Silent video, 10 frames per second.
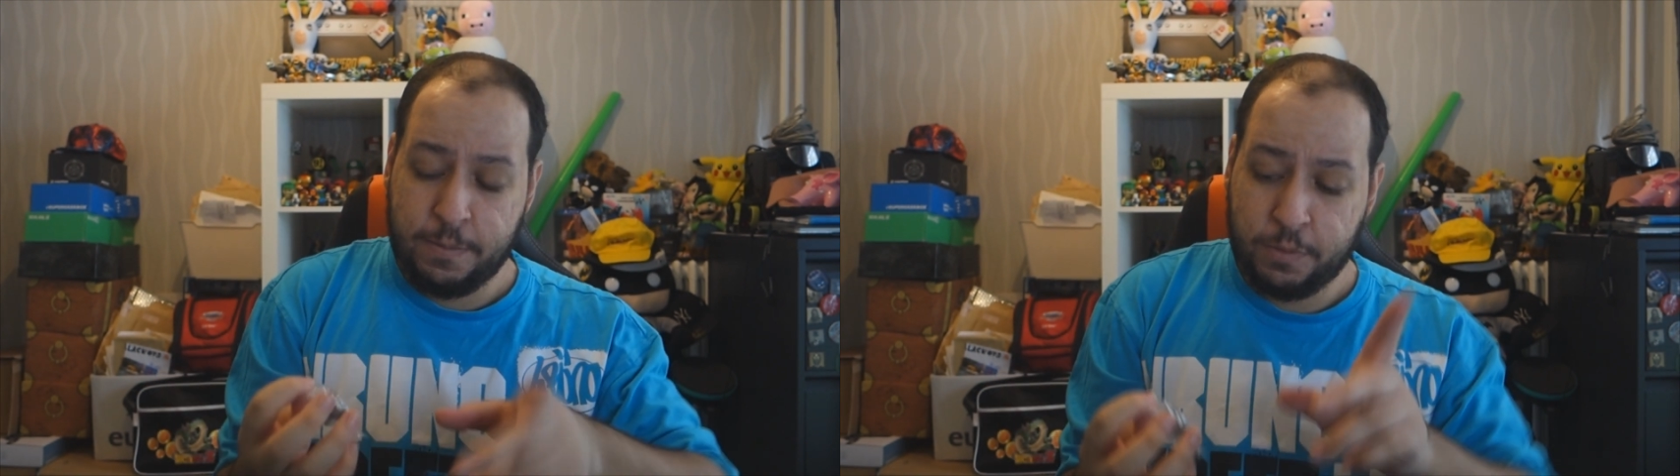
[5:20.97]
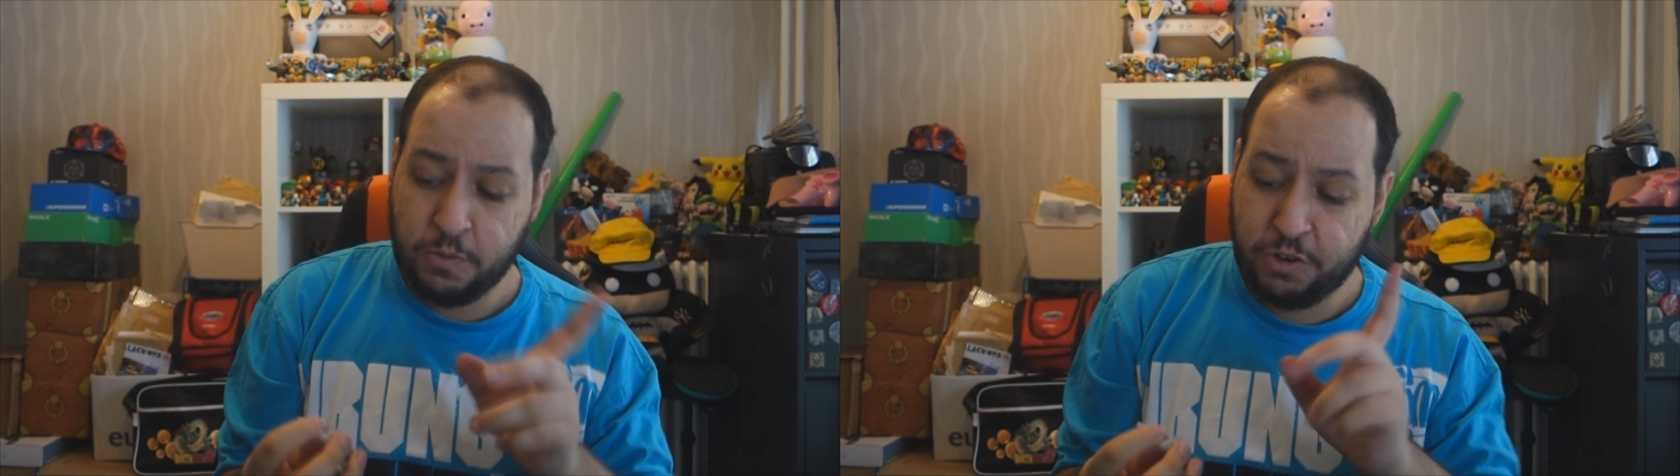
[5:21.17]

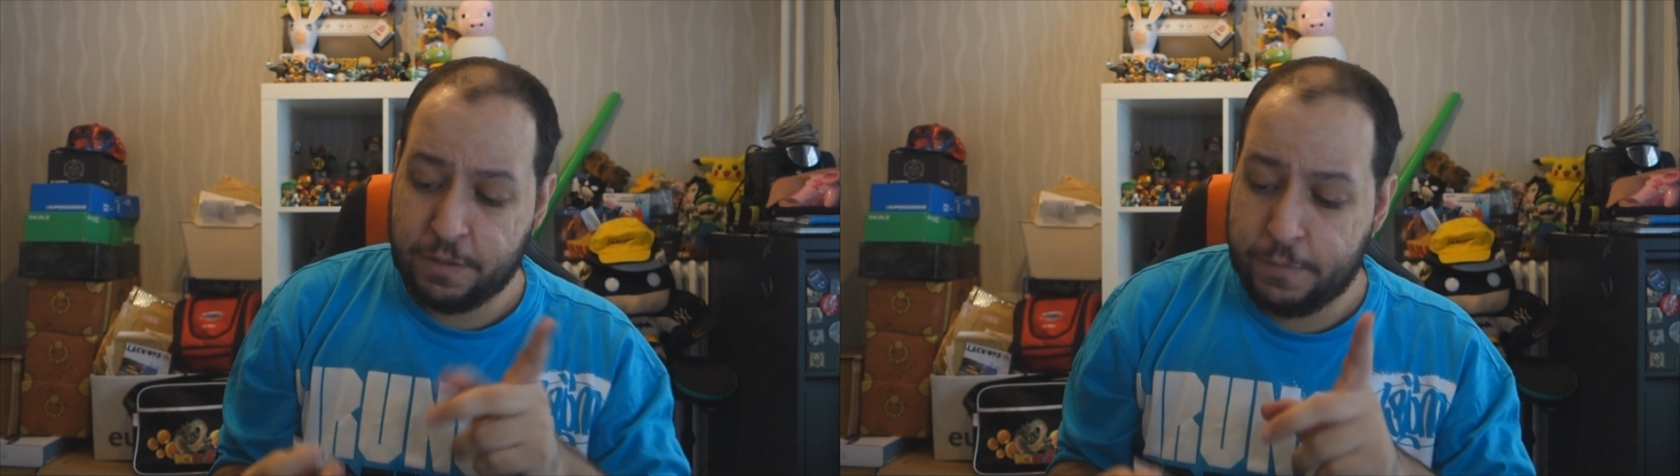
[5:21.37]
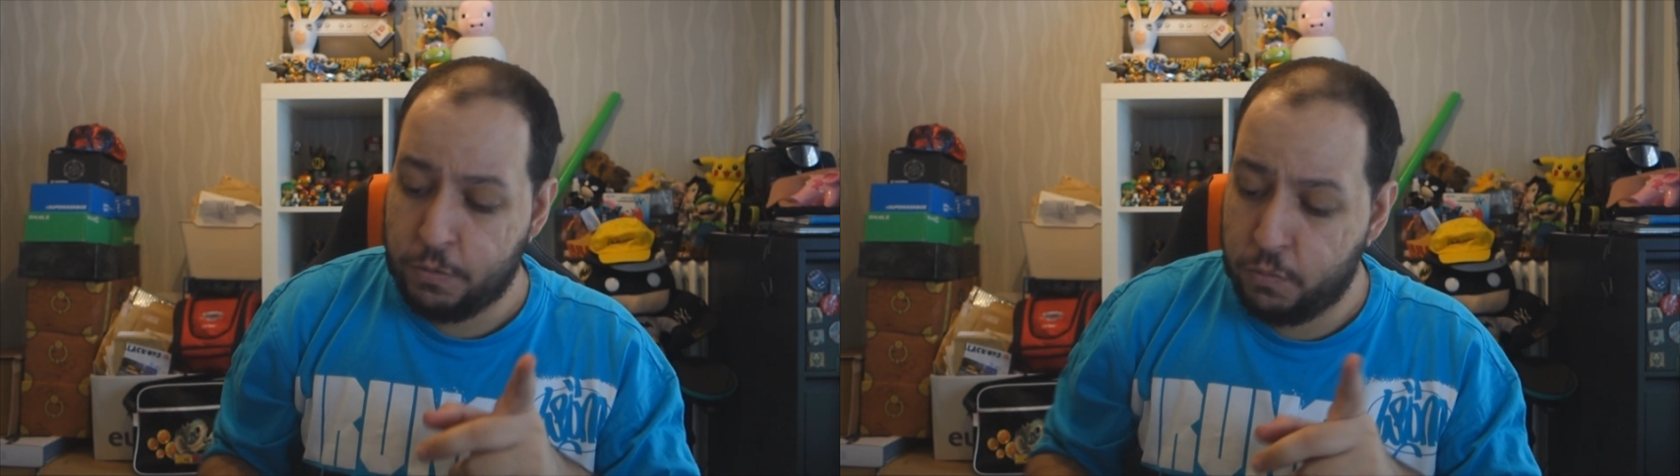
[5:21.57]
Il me semble que
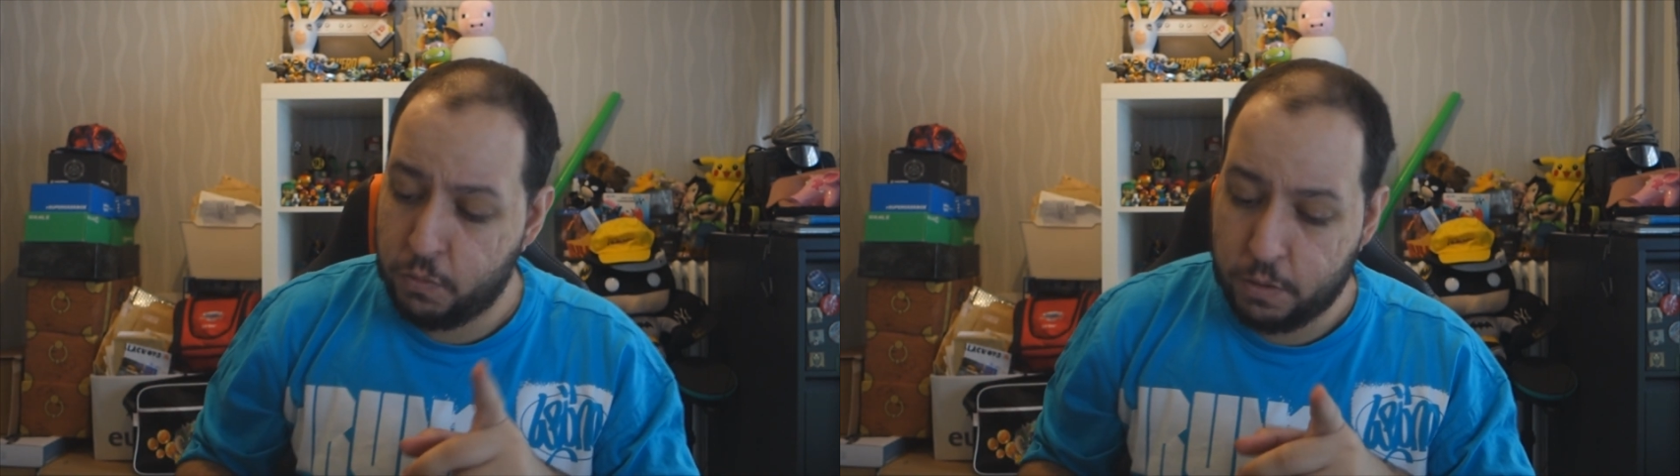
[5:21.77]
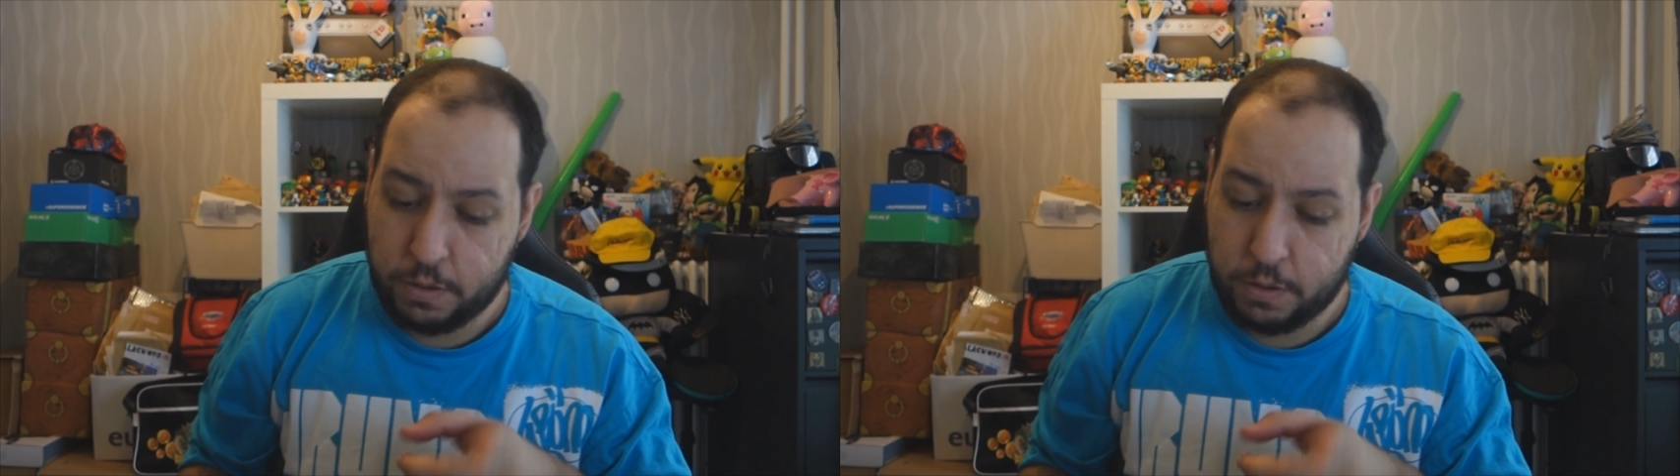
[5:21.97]
j'avais eu